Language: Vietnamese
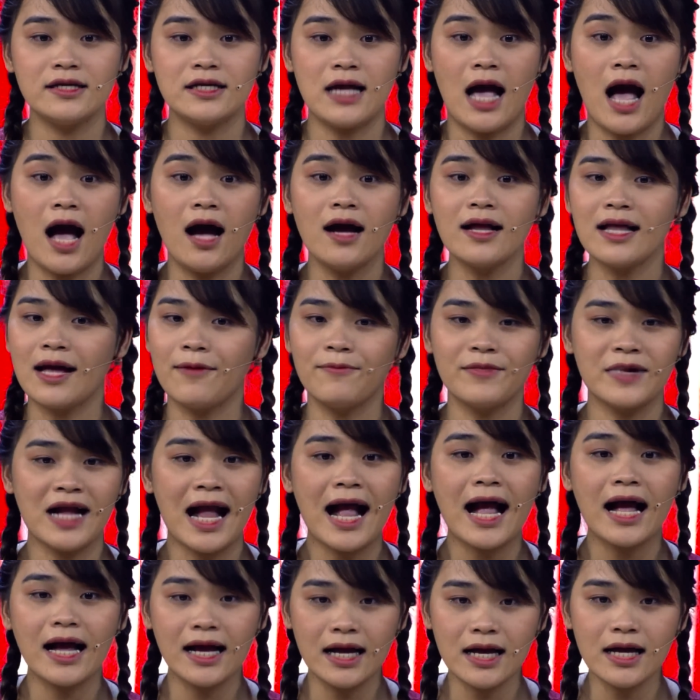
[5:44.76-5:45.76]
sợ làm
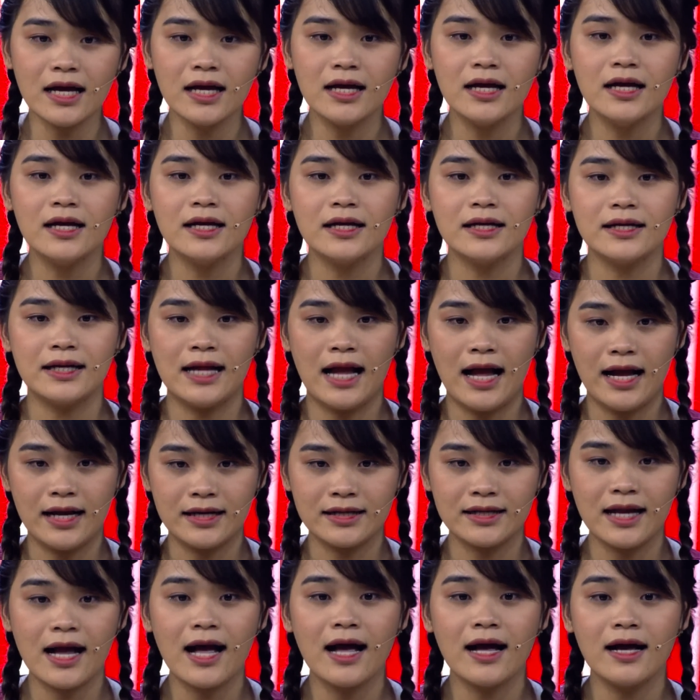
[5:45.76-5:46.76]
răng á là
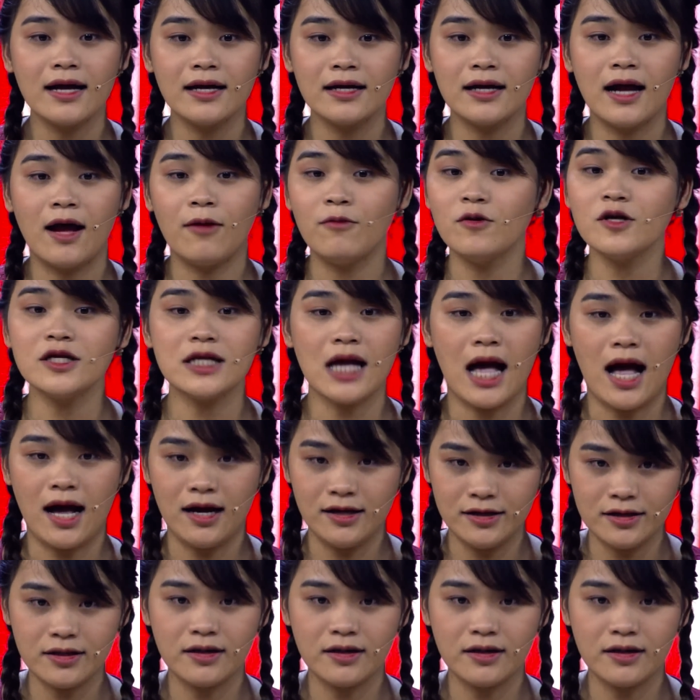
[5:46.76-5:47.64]
người ta không có sợ